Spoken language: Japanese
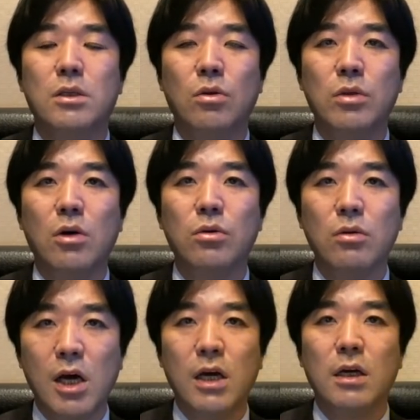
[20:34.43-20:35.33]
そんなこ
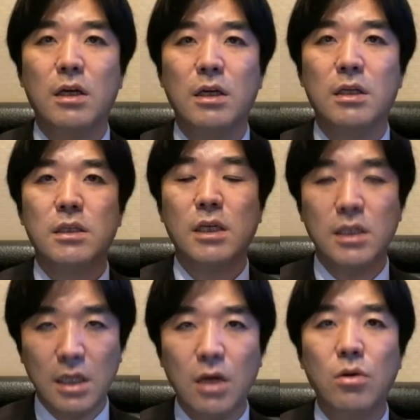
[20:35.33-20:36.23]
とはさ
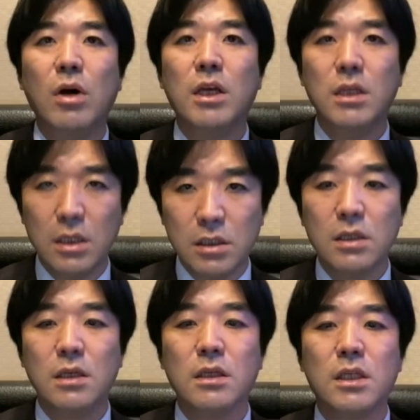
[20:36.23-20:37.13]
せない方がいいで
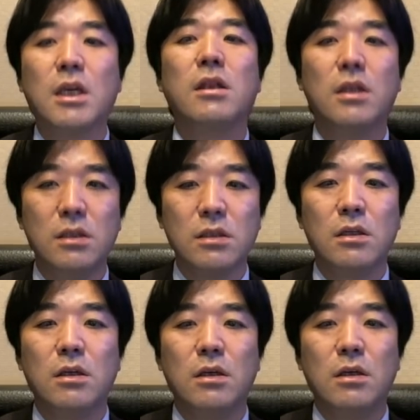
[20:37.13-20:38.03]
す。危険です。